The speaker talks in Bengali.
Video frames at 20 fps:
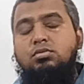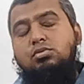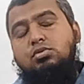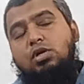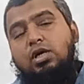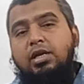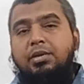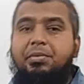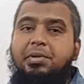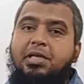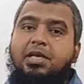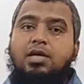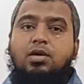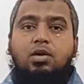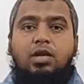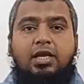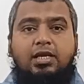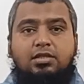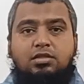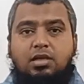দোকানে বিক্রি
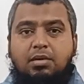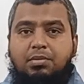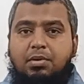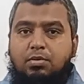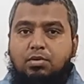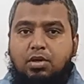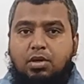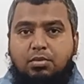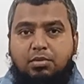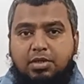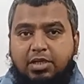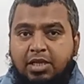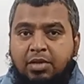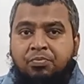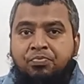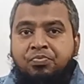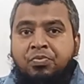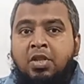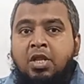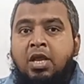করলে কিন্তু আপনার মোটামুটি
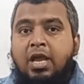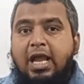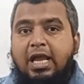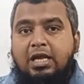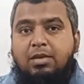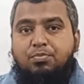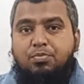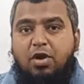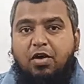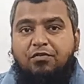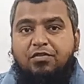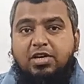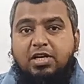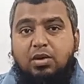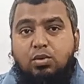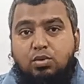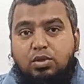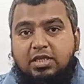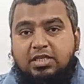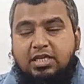একটা প্রফিটটা
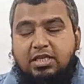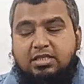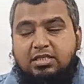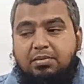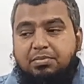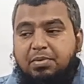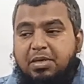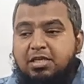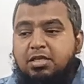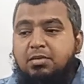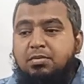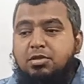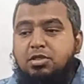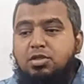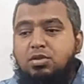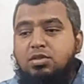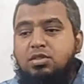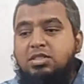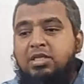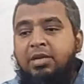উঠে যাচ্ছে পাশাপাশি
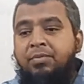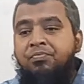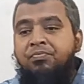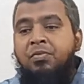হচ্ছে